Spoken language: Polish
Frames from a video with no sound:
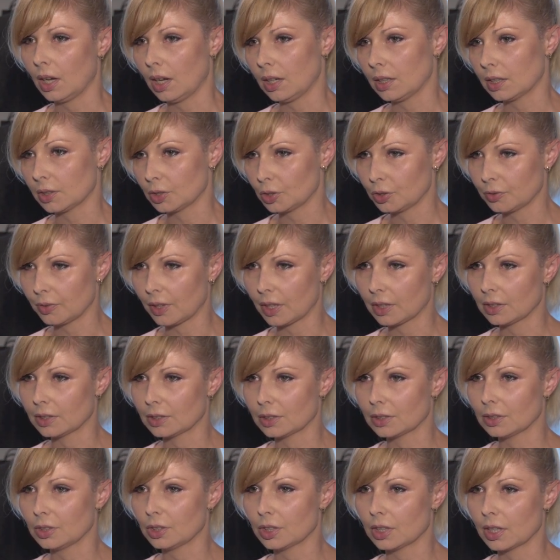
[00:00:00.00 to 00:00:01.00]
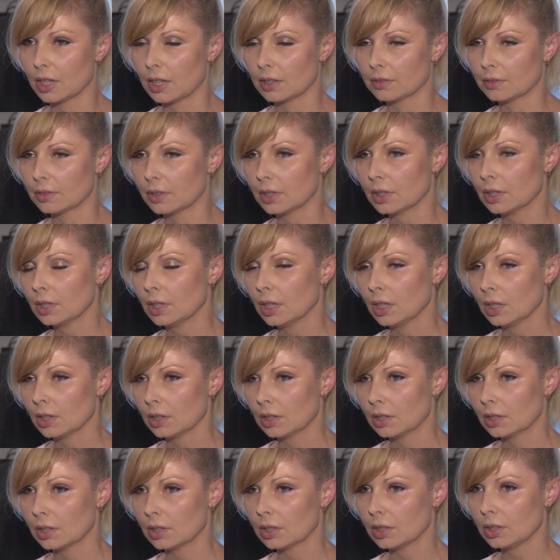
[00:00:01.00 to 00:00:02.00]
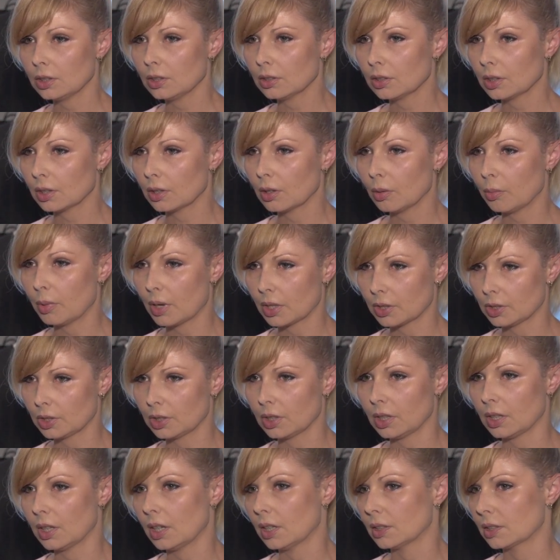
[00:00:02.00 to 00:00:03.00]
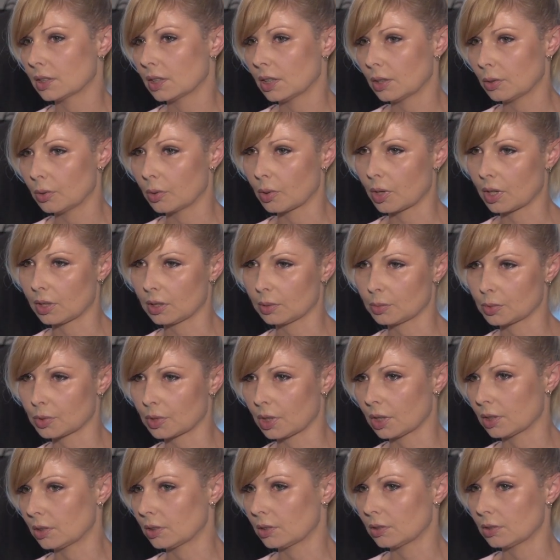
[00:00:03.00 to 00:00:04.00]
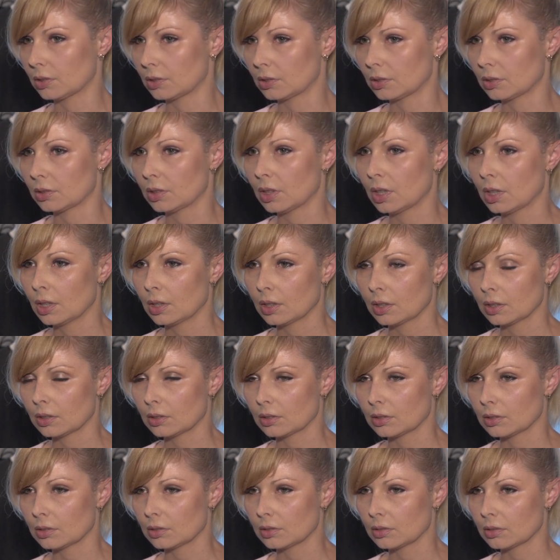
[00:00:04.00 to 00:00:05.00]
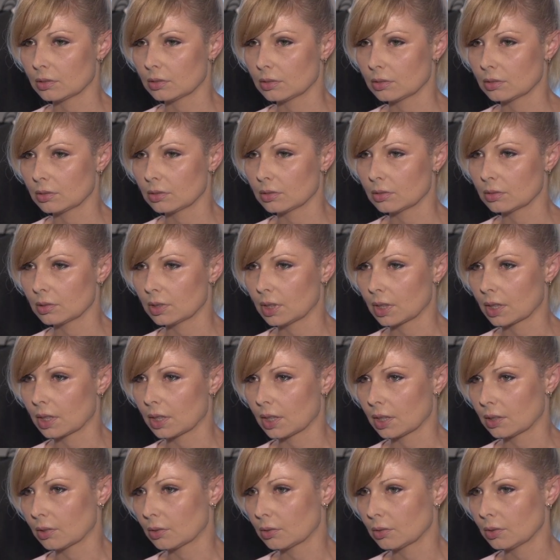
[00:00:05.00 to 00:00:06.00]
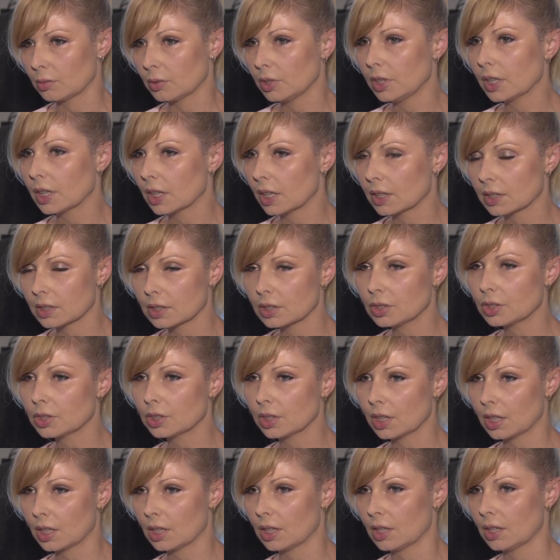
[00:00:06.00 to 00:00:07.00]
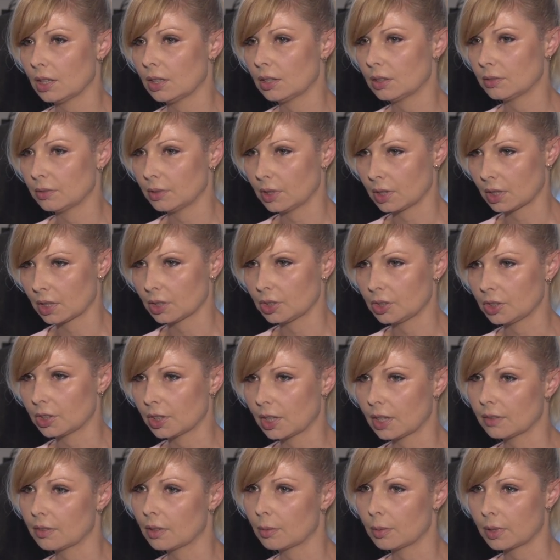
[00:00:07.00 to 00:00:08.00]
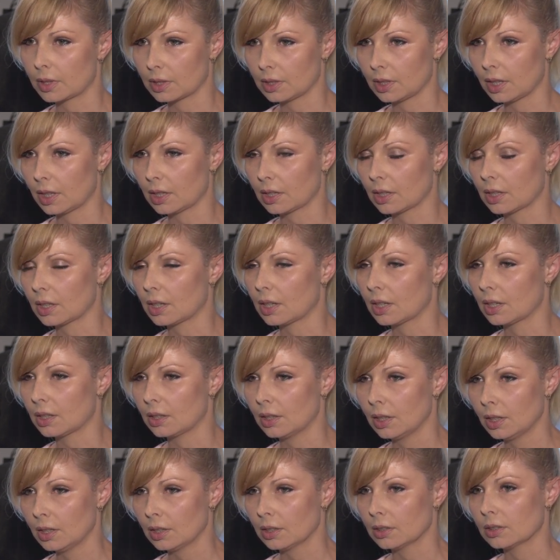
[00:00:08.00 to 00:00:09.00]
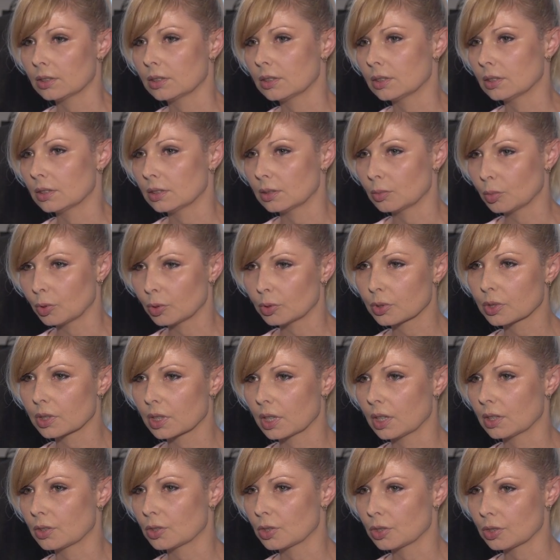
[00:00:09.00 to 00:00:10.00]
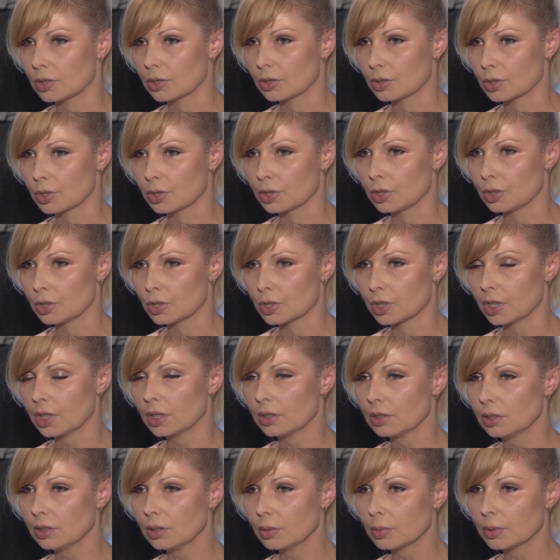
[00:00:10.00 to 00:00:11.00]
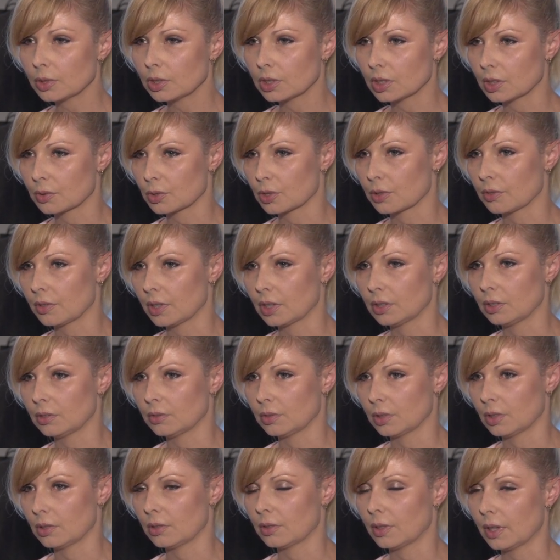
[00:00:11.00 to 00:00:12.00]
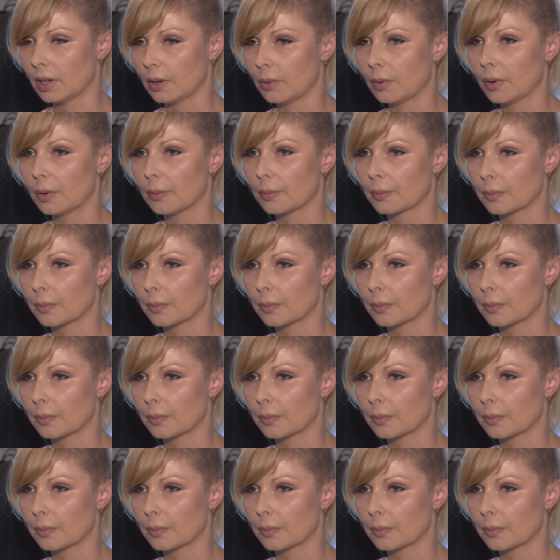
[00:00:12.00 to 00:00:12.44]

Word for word: ale jakiś fajny, ciekawy i do tego bardziej elegancka góra, na przykład taka no, nie klasyczna, ale jakaś ciekawa marynarka, bluzka czy, czy t-shirt i to będzie zawsze fajnie wyglądało.